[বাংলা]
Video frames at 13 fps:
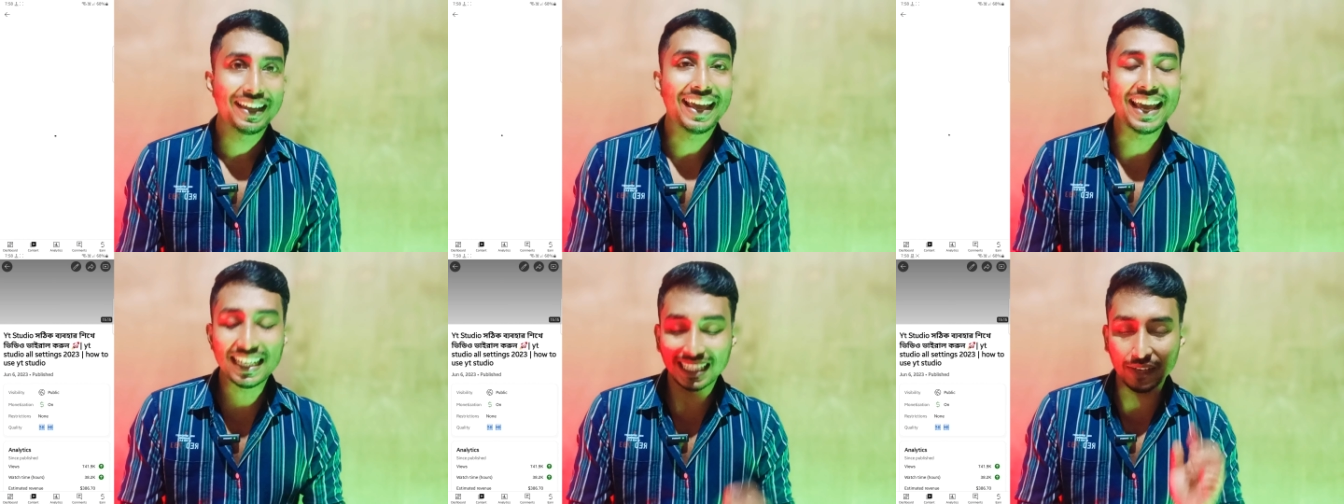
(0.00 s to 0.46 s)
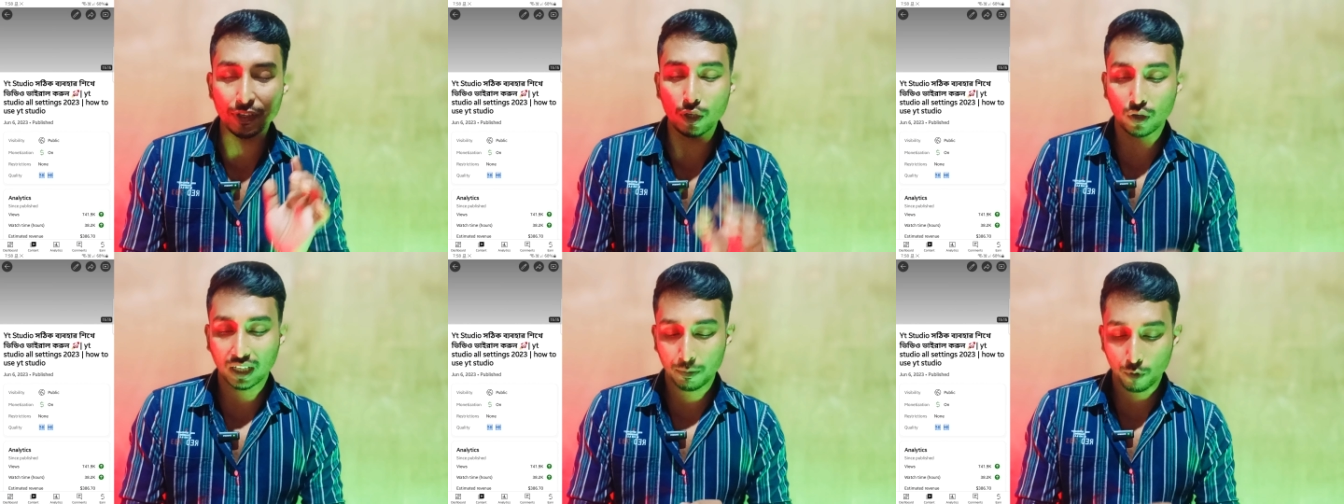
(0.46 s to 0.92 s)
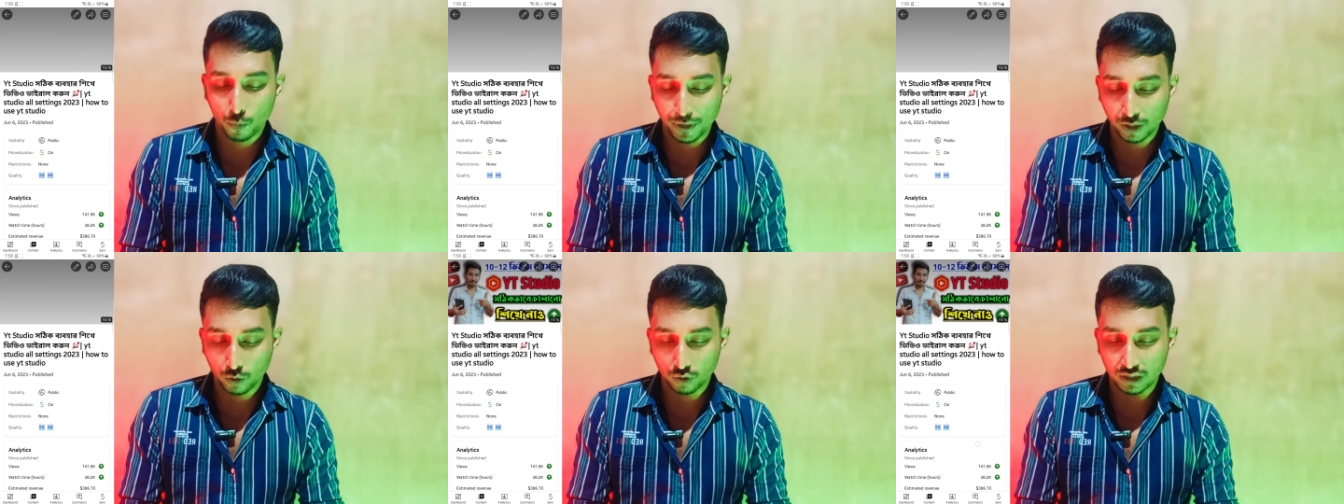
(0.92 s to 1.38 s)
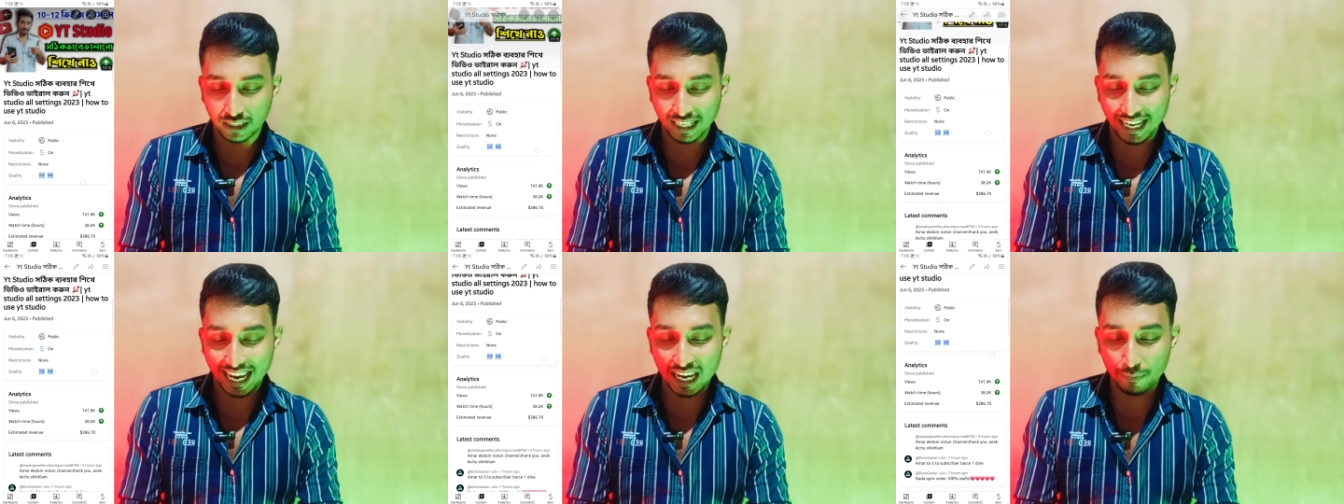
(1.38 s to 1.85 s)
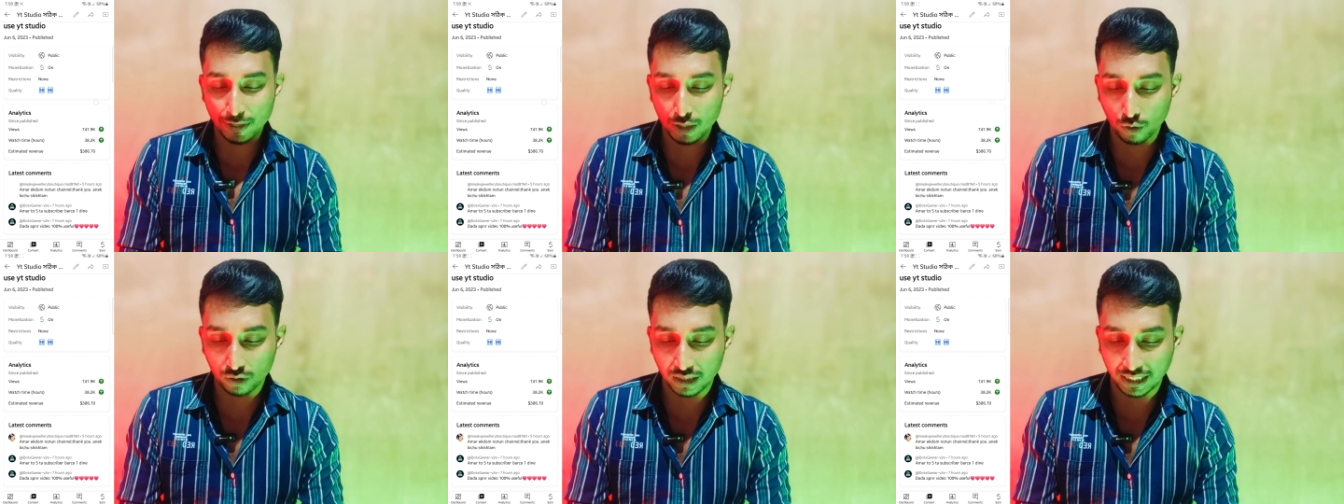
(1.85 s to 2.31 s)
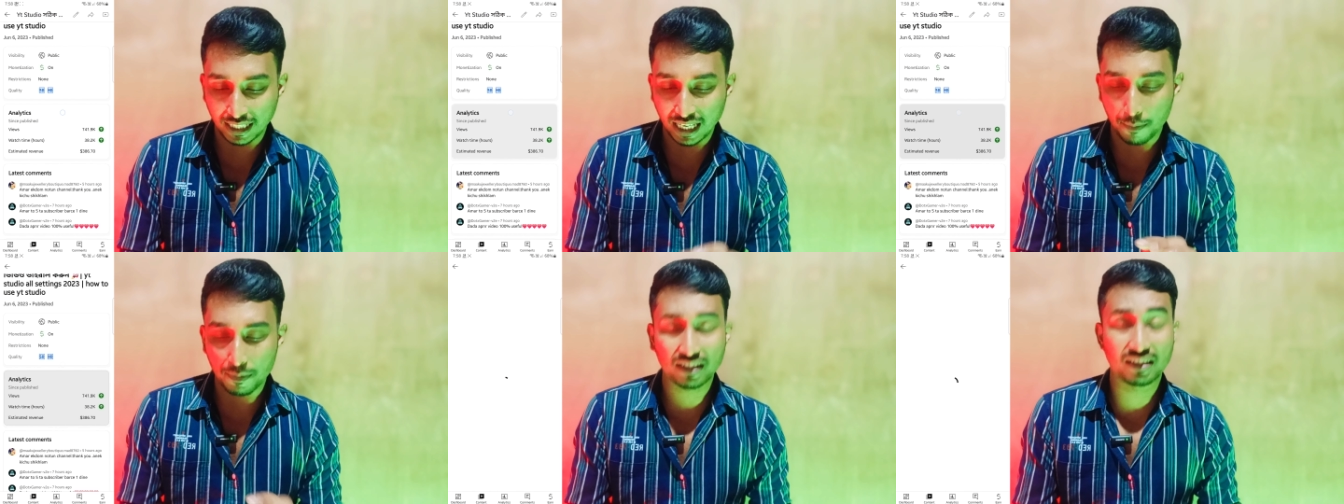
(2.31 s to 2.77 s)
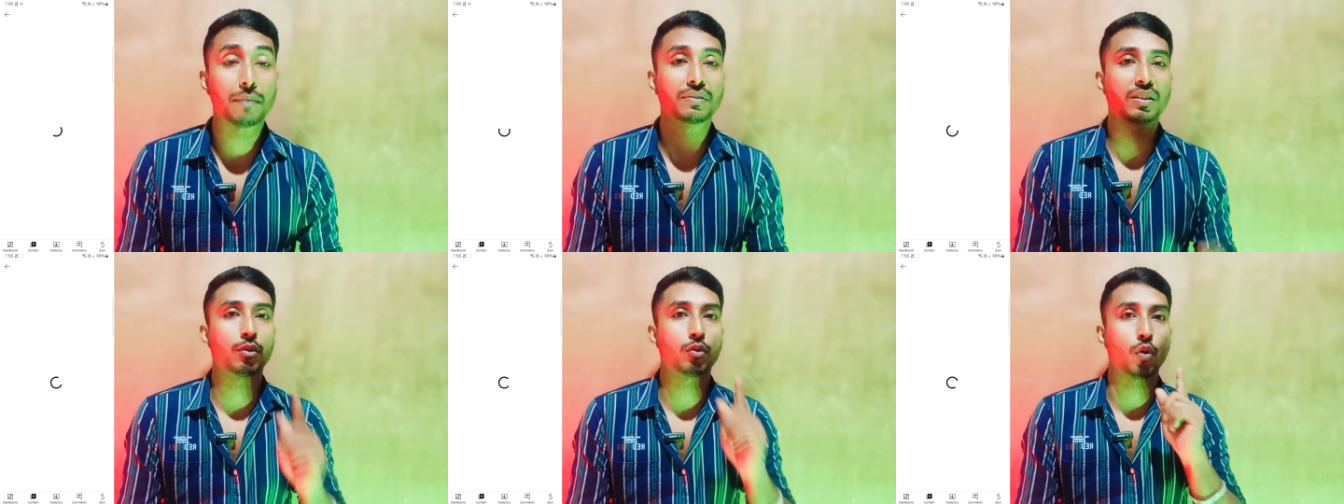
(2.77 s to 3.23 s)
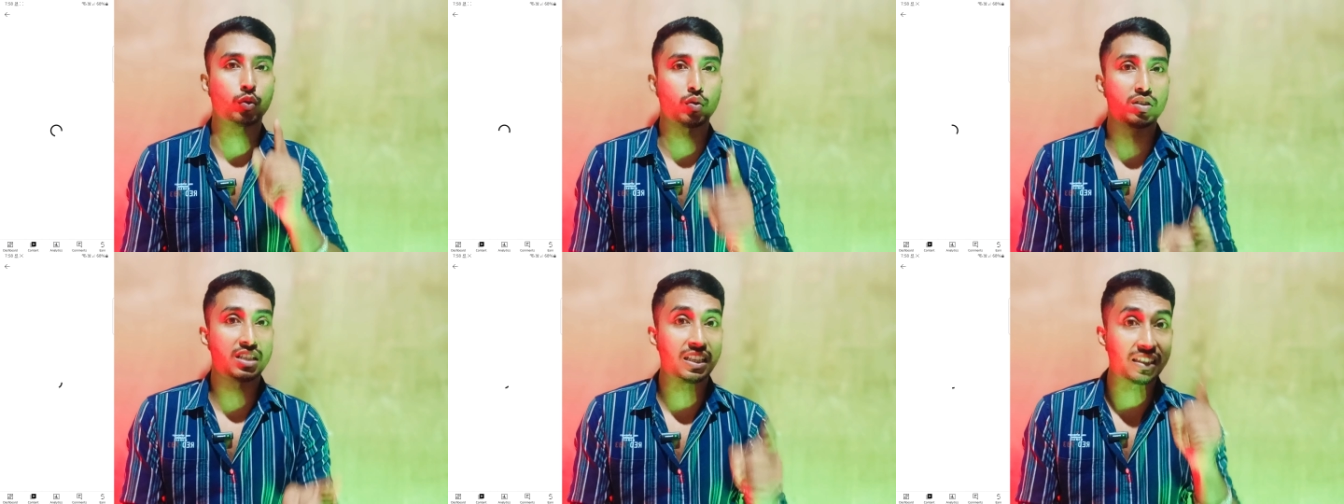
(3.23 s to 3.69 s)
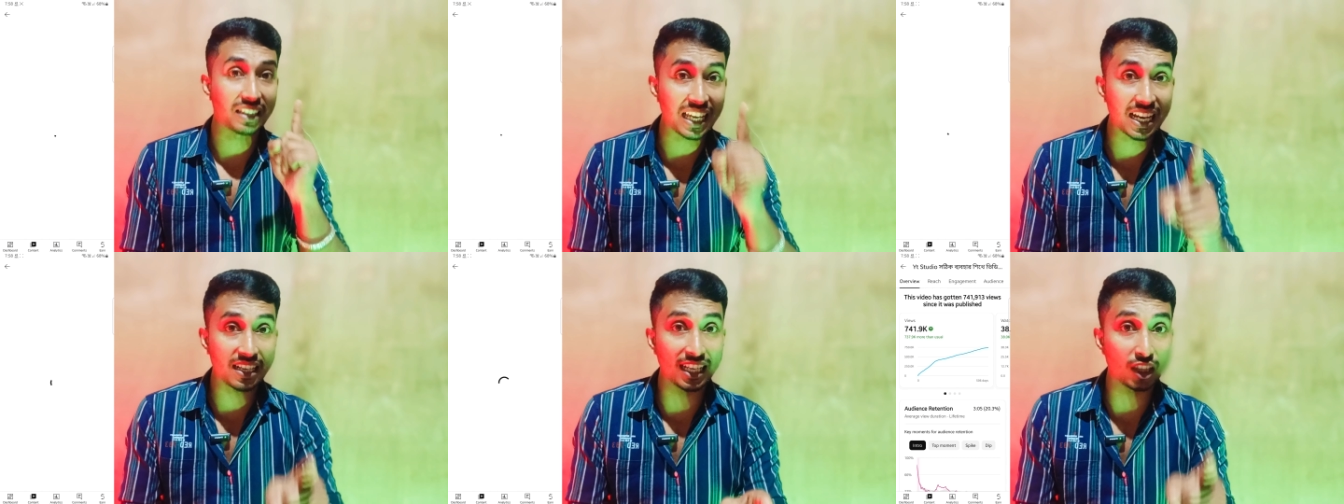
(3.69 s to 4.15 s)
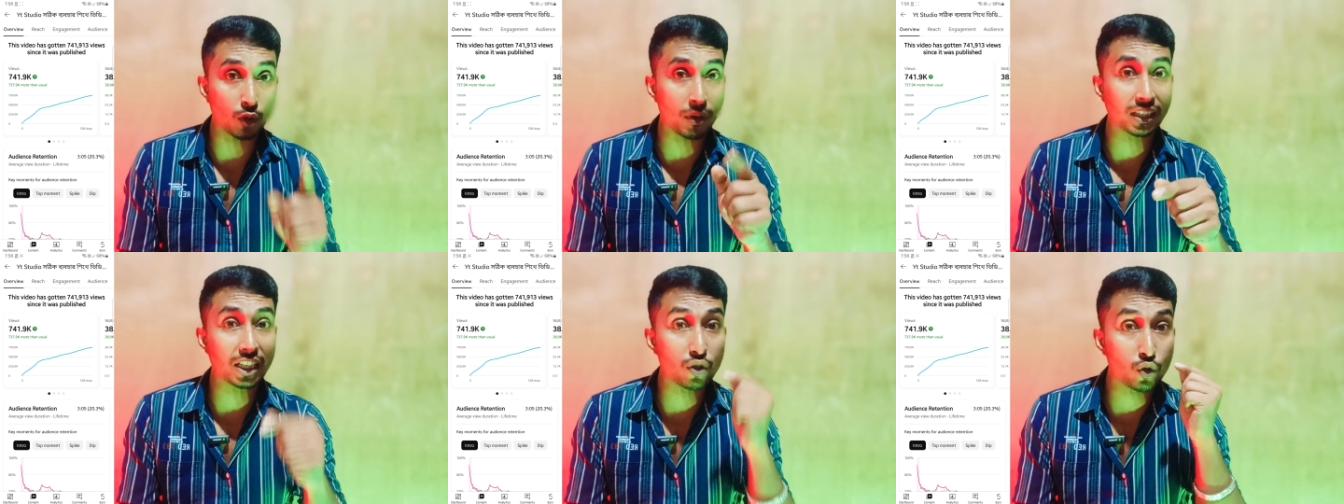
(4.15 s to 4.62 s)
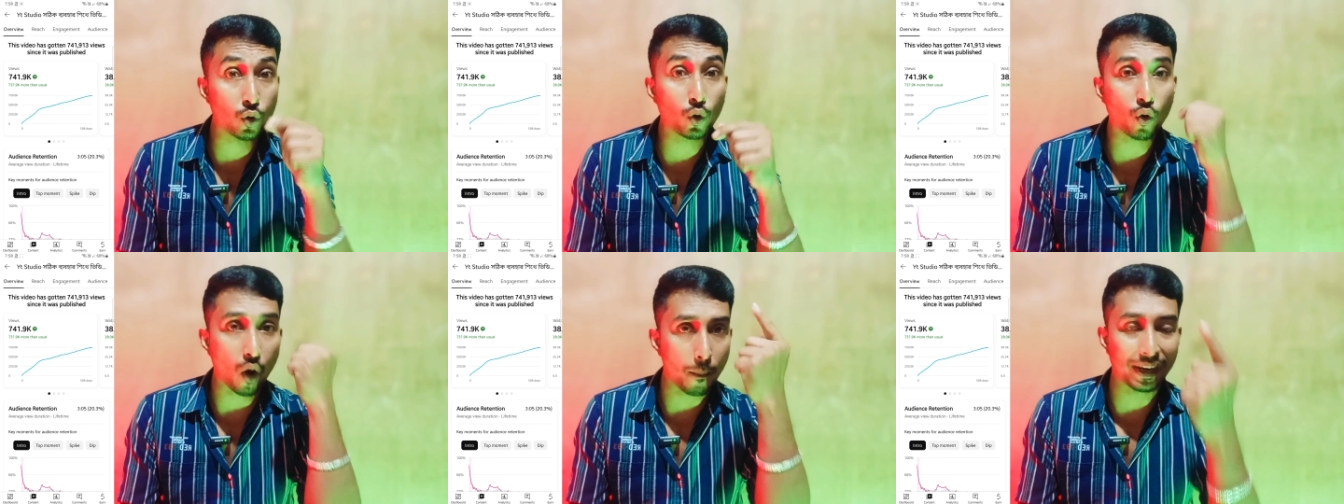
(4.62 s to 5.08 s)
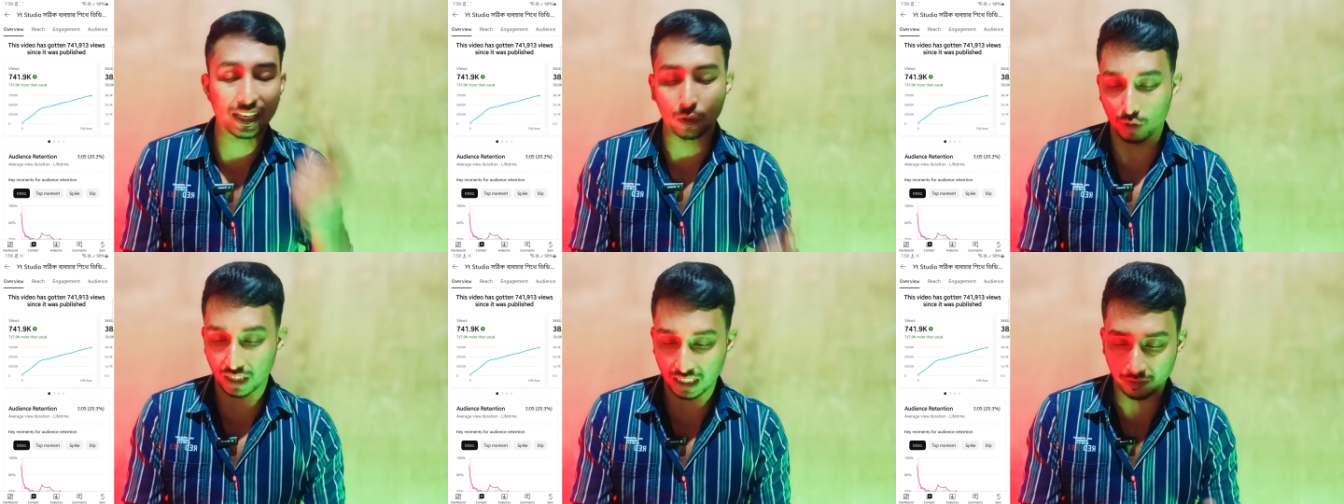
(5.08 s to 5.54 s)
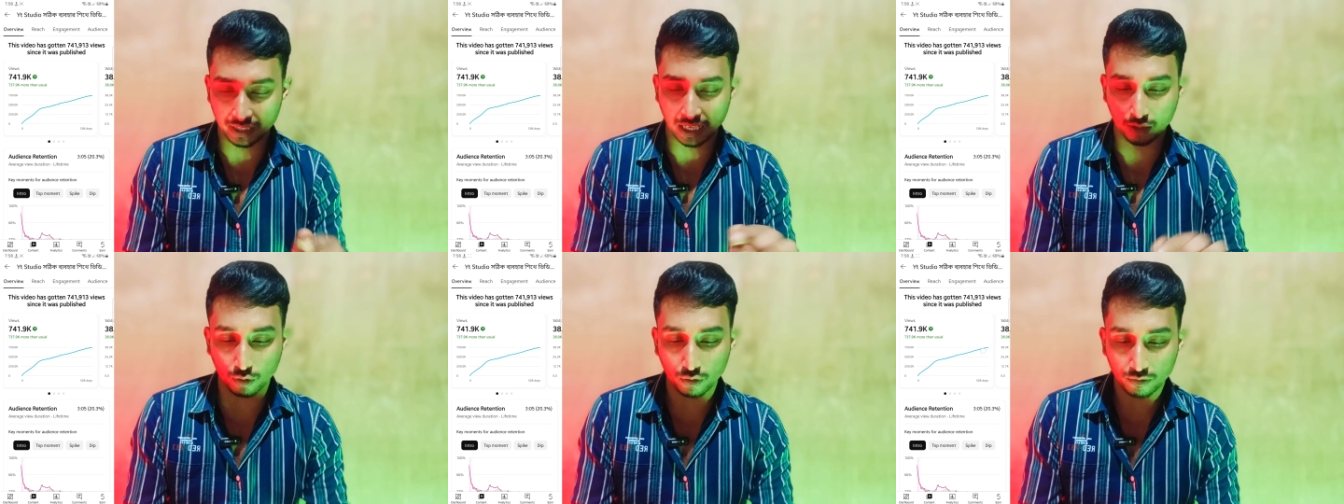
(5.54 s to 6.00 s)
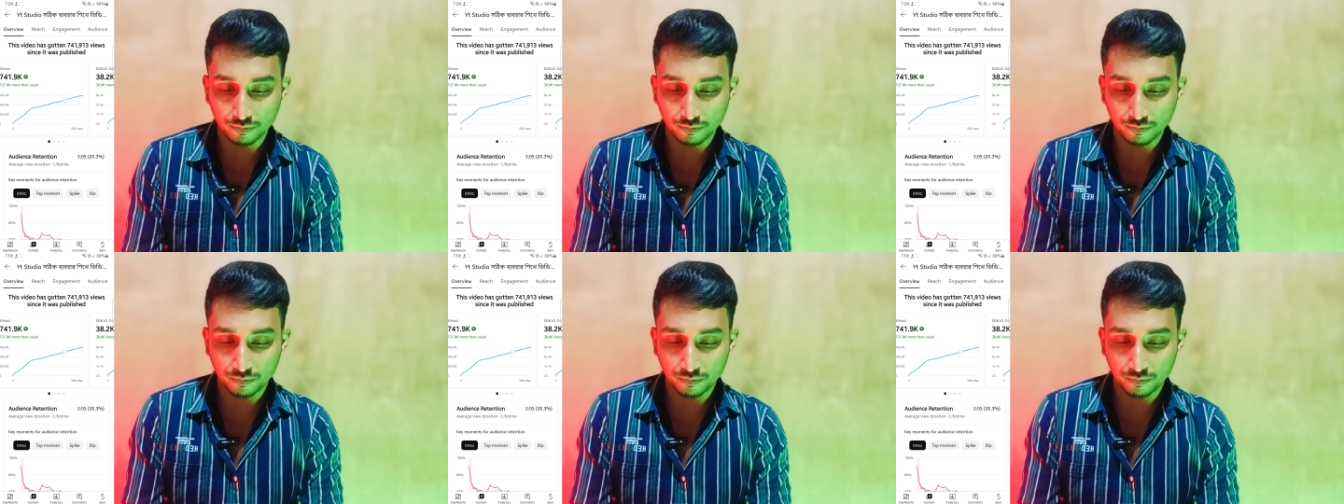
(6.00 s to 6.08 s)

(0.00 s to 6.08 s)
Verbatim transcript: এই যে ভিডিওটাকে আমি ওপেন করছি এই ভিডিওর থেকে আমার সাবস্ক্রাইব কত এসছে দেখলে তোমাদের চোখ কপালে উঠে যাবে দেখো